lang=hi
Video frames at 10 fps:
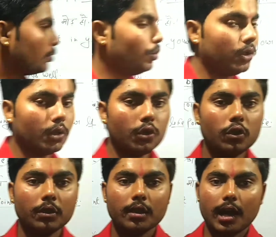धूल हो
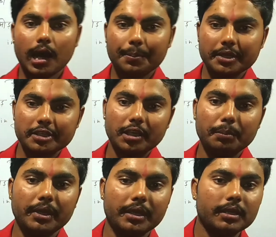आपकी जेब
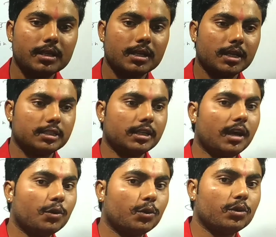में
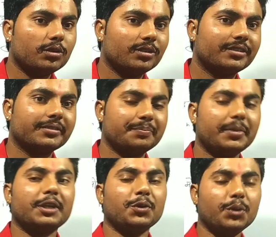कचरा हो
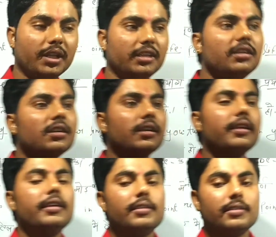पट हो नहीं
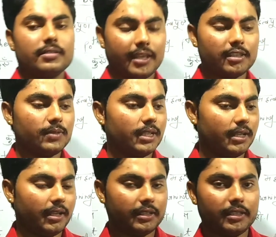टेंस
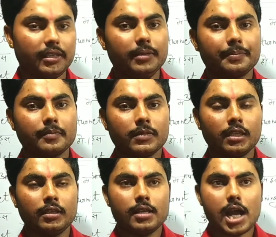बता रहे हैं ठीक है
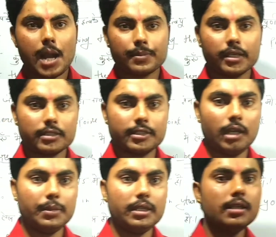आपकी
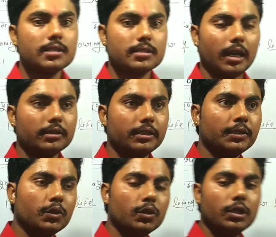कक्षा में शांति
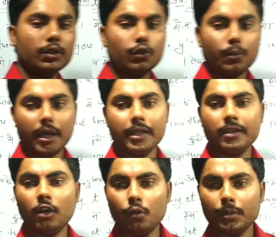हो तुम्हारे
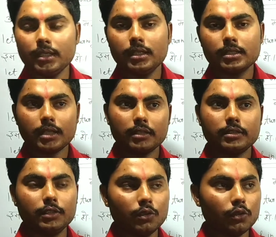गांव में
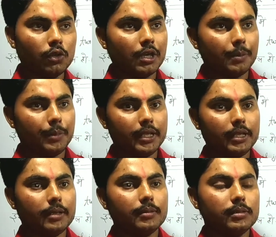शांति हो
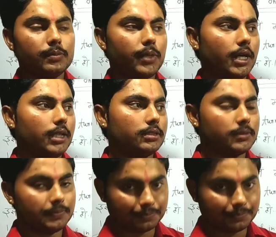मेरे पास